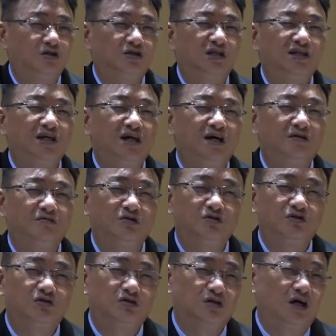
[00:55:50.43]
这样
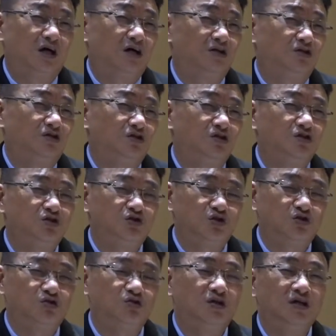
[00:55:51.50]
持
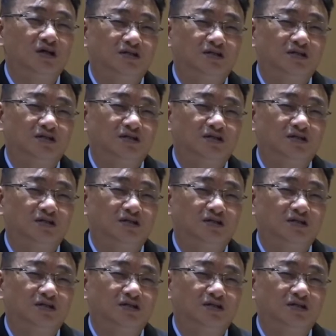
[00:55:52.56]
守